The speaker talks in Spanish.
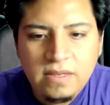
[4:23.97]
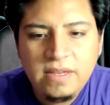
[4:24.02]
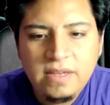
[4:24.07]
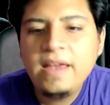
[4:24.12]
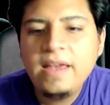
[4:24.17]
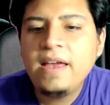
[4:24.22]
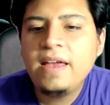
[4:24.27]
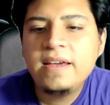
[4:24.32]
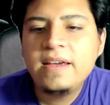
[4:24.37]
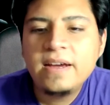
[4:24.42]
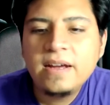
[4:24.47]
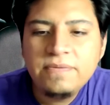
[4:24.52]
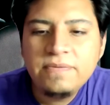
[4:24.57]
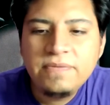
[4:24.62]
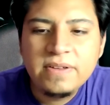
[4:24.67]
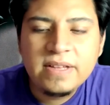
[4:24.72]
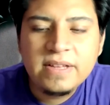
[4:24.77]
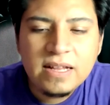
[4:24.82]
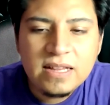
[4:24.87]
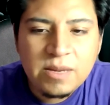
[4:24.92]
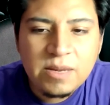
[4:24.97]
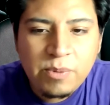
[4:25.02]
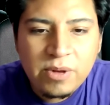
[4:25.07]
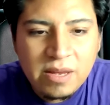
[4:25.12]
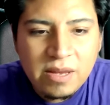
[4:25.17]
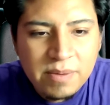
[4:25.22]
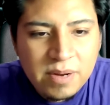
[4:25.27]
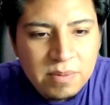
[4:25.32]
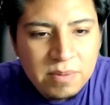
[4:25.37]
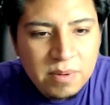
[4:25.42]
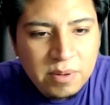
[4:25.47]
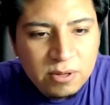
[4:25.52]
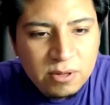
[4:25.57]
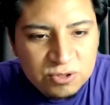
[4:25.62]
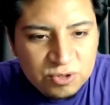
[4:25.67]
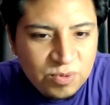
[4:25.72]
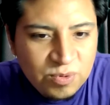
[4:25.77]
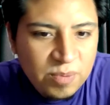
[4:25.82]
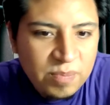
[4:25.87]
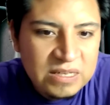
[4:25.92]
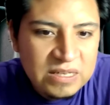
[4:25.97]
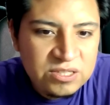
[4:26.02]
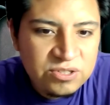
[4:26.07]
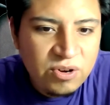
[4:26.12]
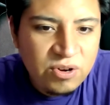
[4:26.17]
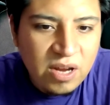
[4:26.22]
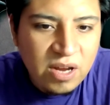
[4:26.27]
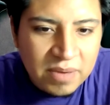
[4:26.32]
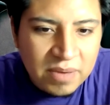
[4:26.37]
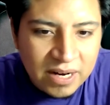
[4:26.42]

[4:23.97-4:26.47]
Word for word: y ella llega al final después de haber vivido su propia historia